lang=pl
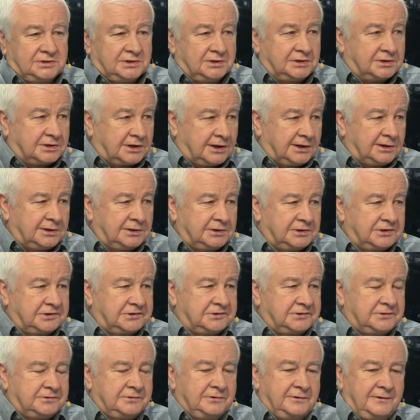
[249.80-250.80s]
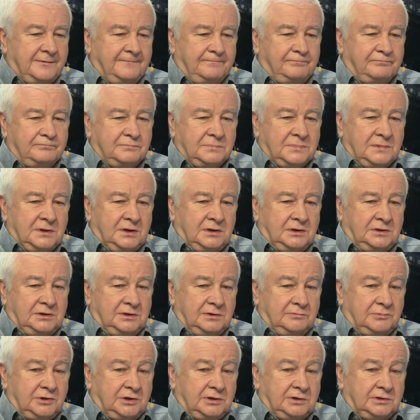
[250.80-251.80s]
centralnie. Mhm.
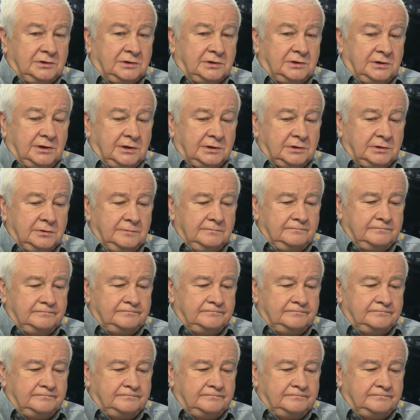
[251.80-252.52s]
Niemniej jednak